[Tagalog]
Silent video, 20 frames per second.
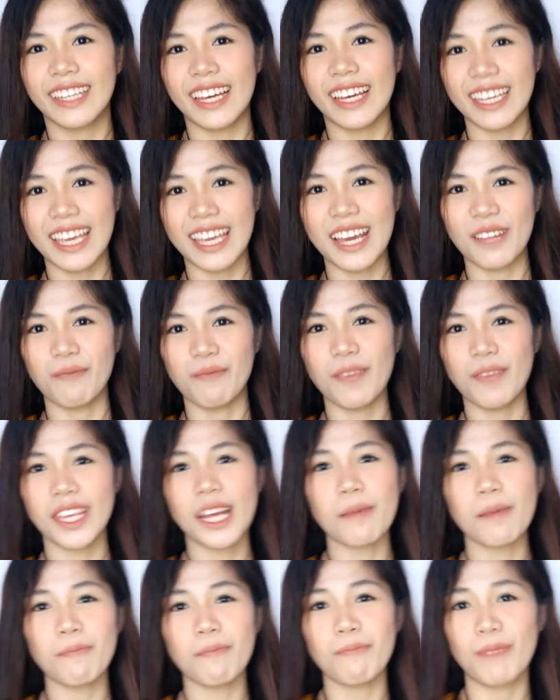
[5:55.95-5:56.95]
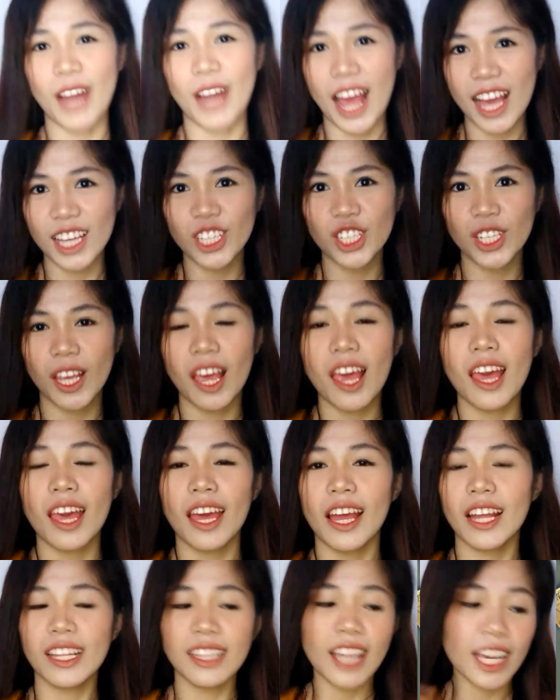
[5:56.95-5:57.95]
Ayan, makeup brush.
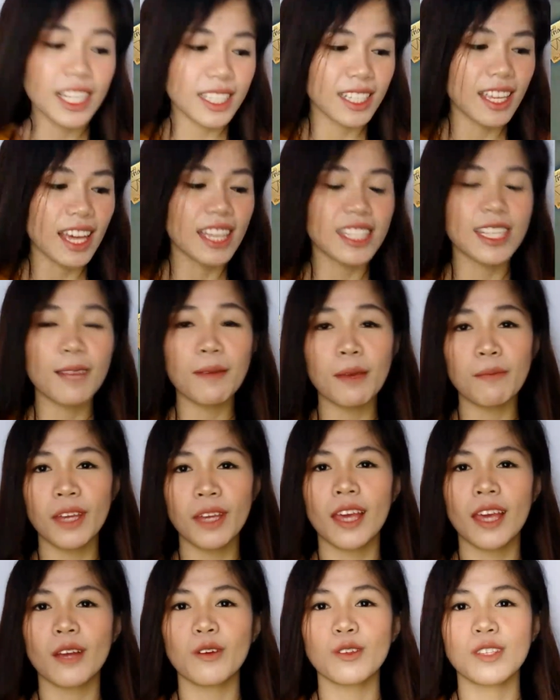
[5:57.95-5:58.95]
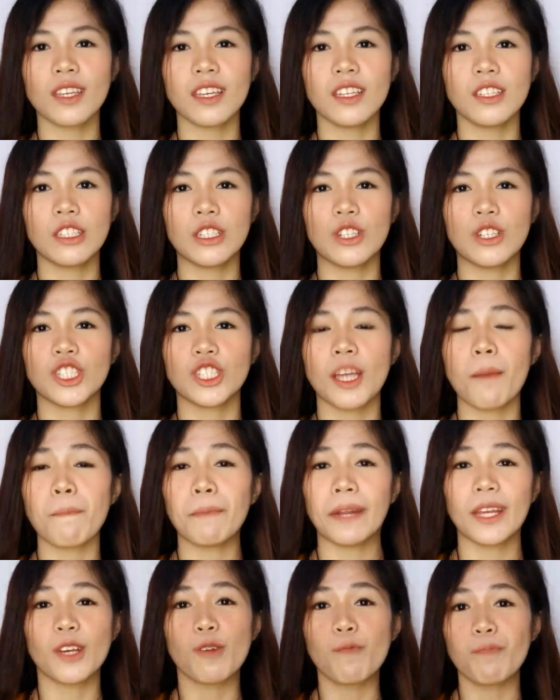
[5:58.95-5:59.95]
And next guys, nabibigay ko sa inyo,
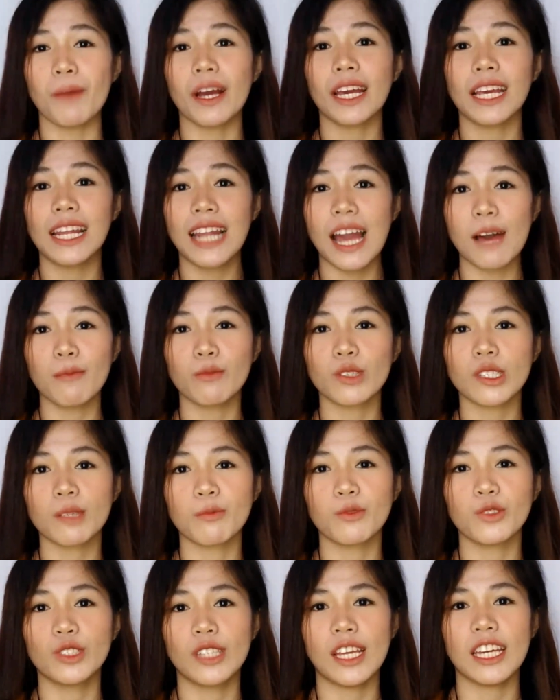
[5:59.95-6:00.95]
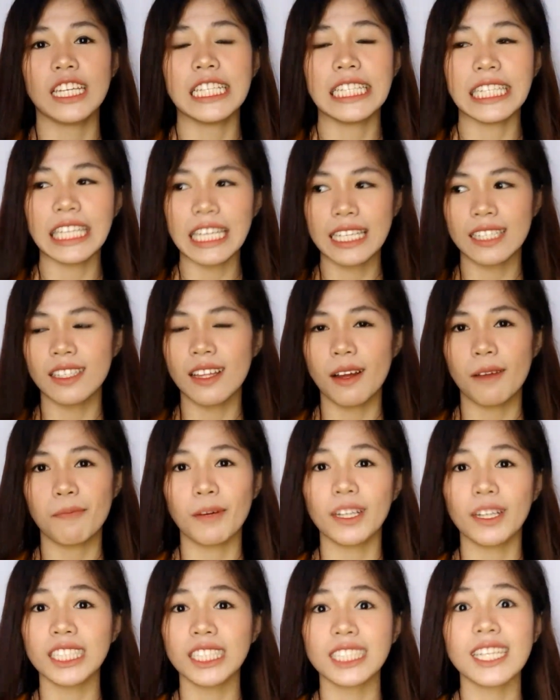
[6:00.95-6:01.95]
syempre yung panghilamos muna in case na
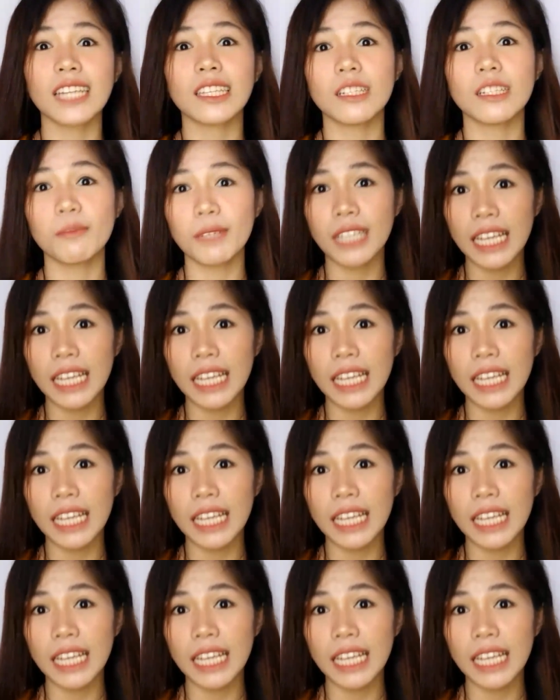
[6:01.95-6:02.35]
pagkatas natin